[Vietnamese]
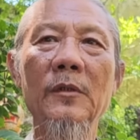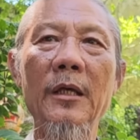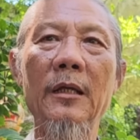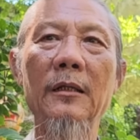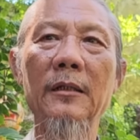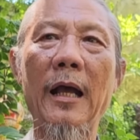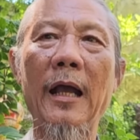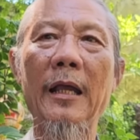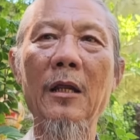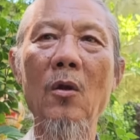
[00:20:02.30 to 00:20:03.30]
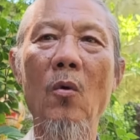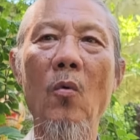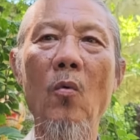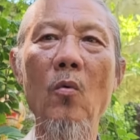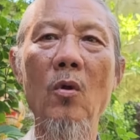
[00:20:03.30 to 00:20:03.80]
Thiên tai,
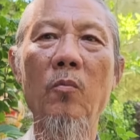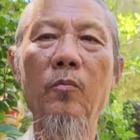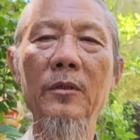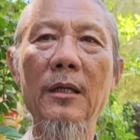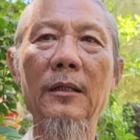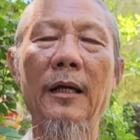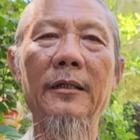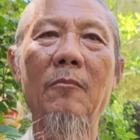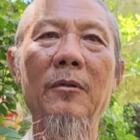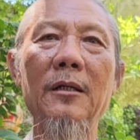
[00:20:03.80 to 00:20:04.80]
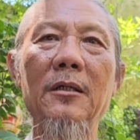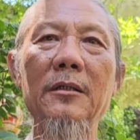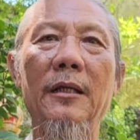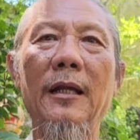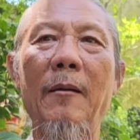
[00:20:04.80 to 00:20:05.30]
lũ lụt, nhất là trong đất nước
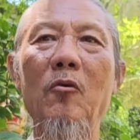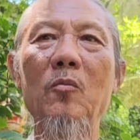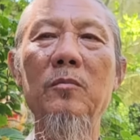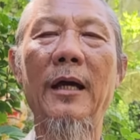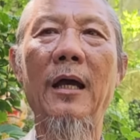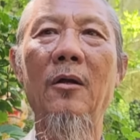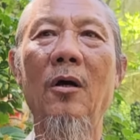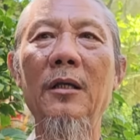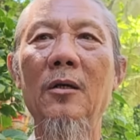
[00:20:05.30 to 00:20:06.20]
Việt Nam của chúng ta hồi đó